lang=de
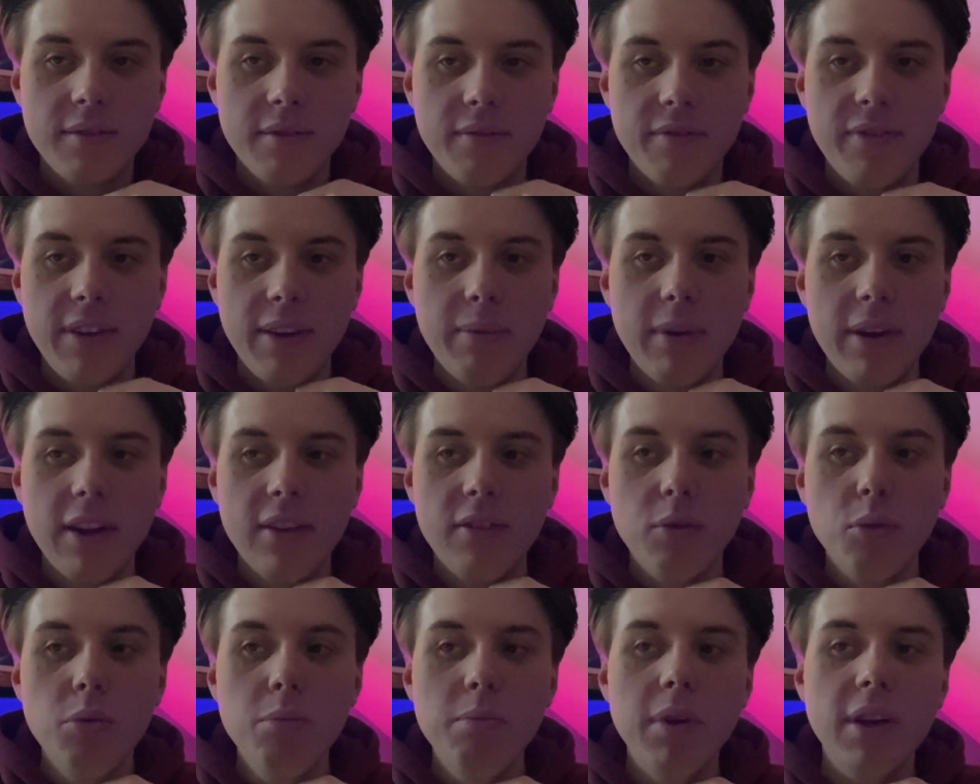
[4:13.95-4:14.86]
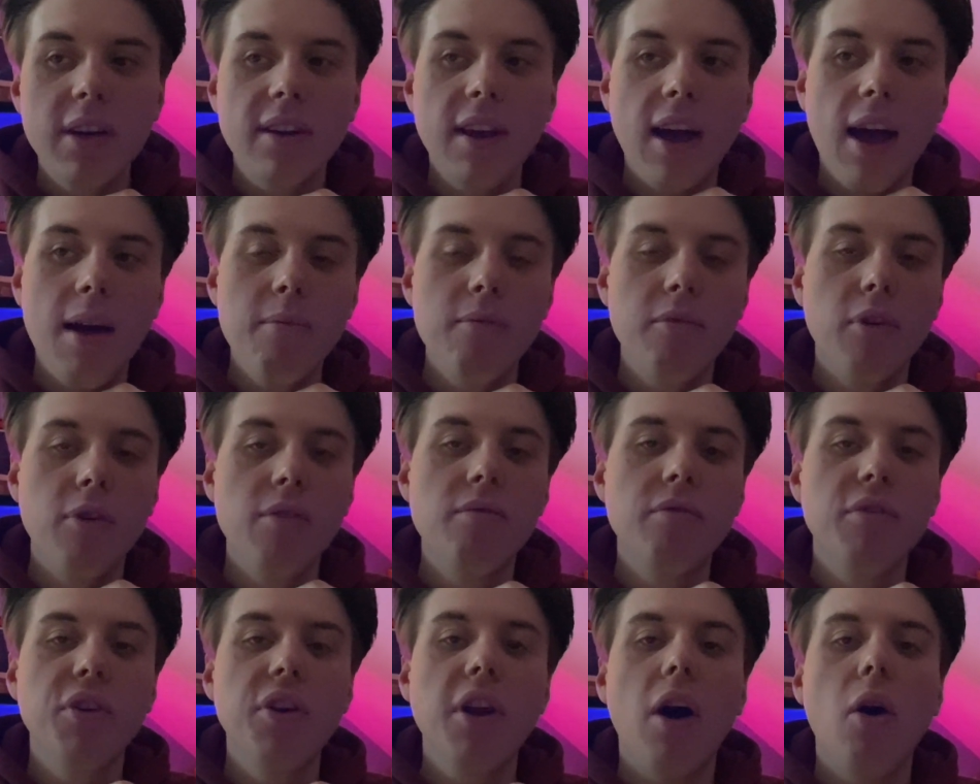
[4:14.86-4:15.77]
wenn man das unbedingt haben
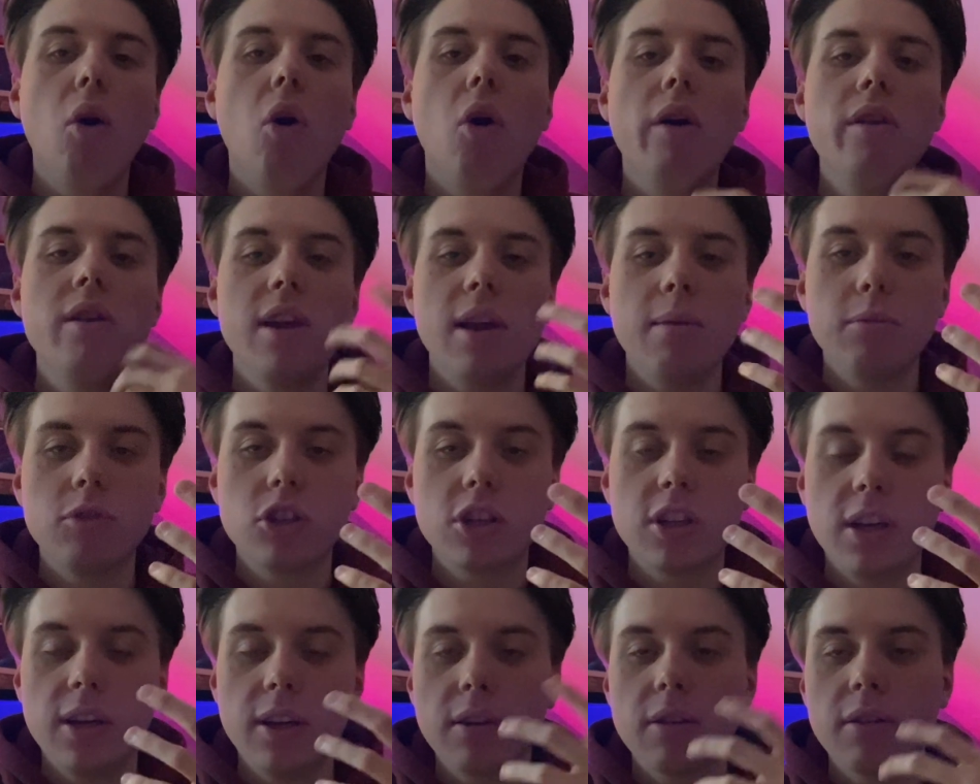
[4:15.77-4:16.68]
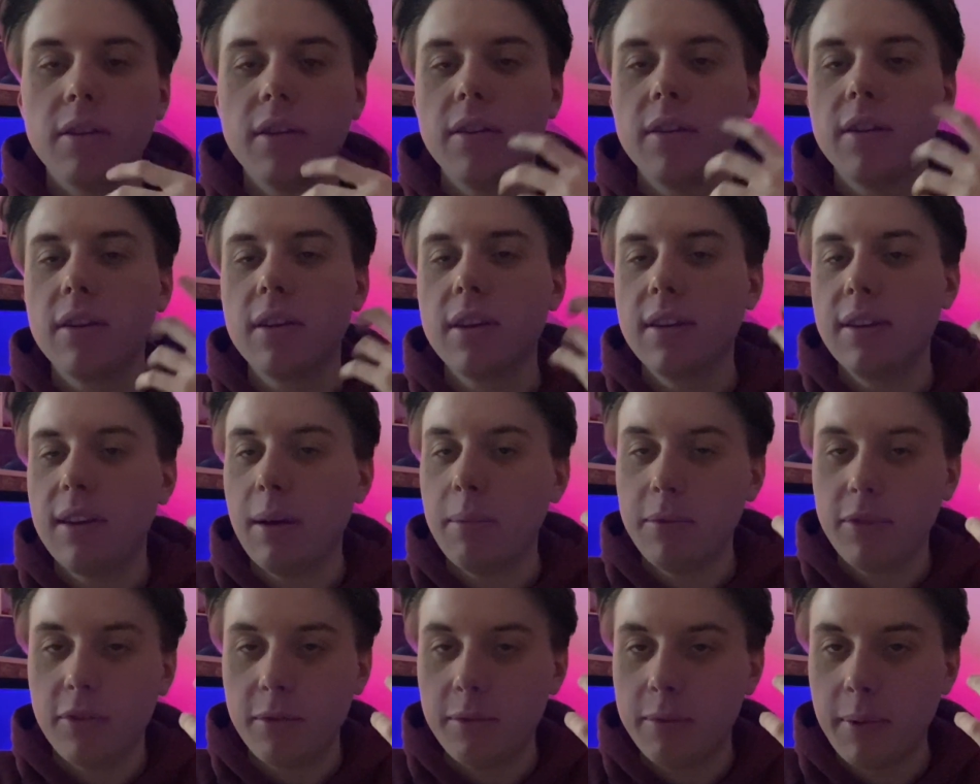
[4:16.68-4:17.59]
wollen würde, auch online bestellen können. Da
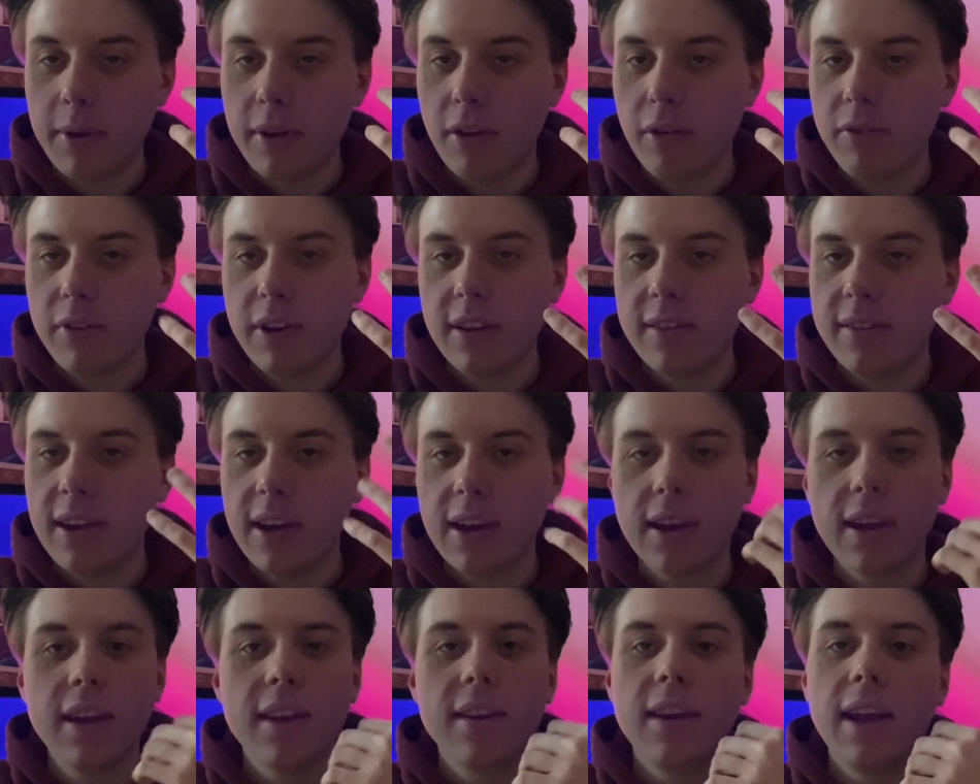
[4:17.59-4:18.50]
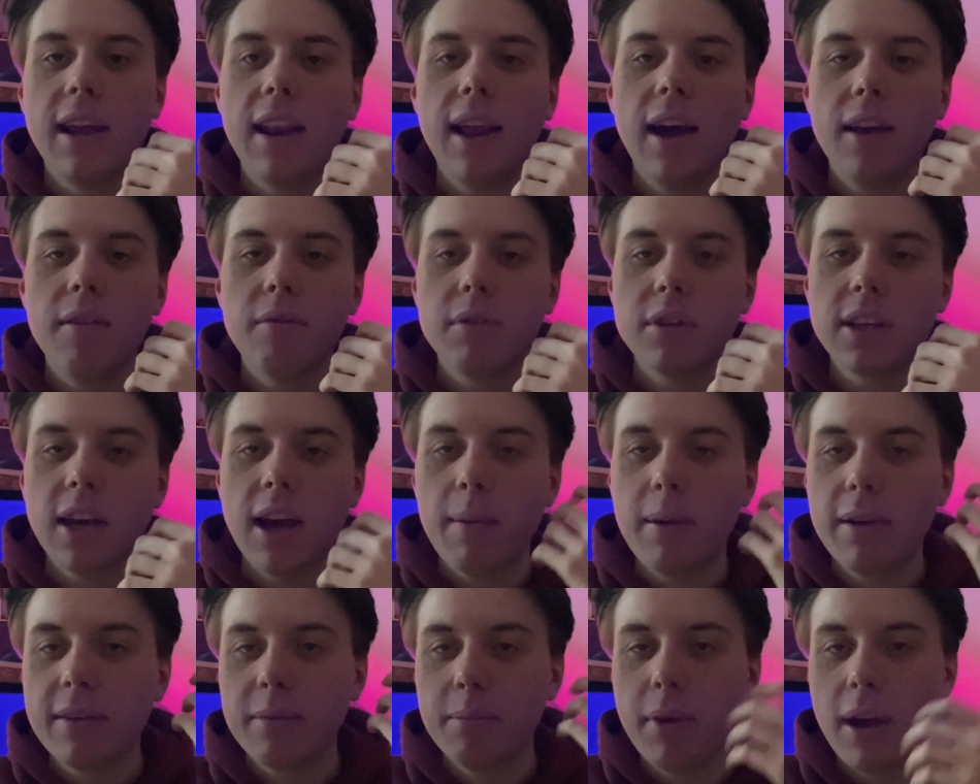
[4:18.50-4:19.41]
muss man auch wieder sagen, der Laden, wo ich
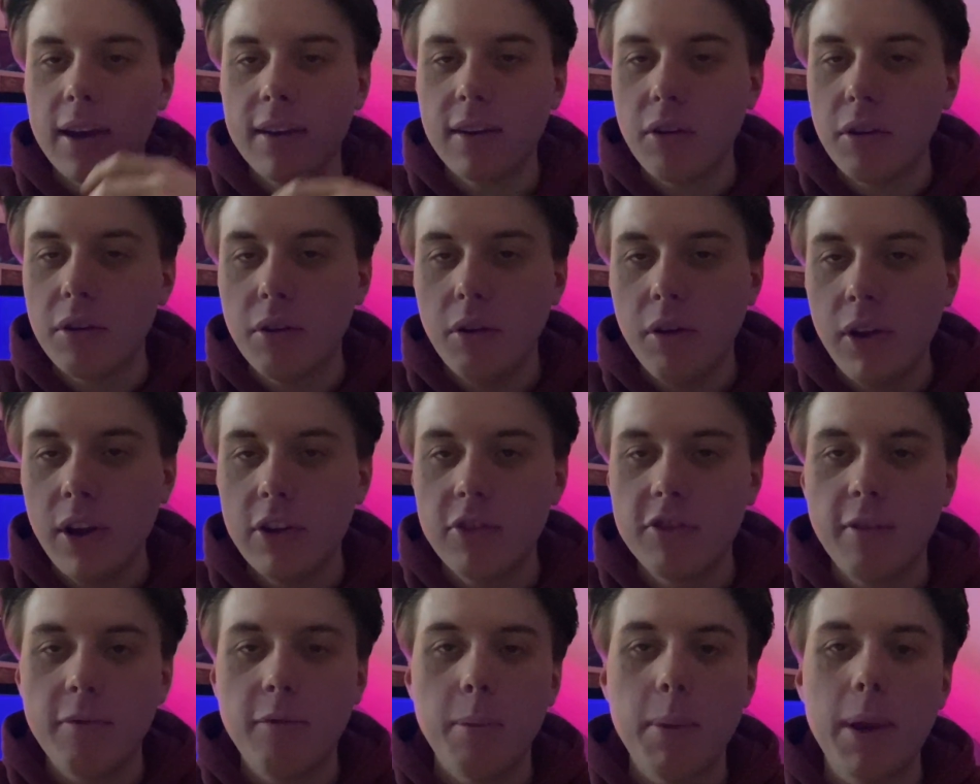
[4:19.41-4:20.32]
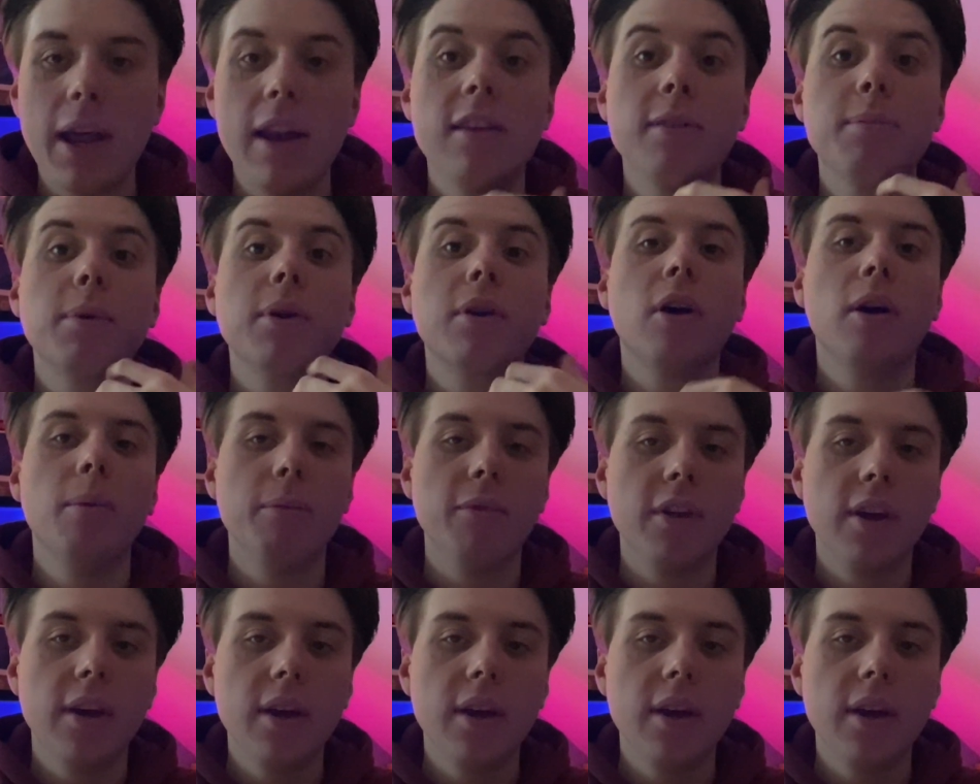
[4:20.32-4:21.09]
arbeite, hat auch einen online job wo man alles bekommt.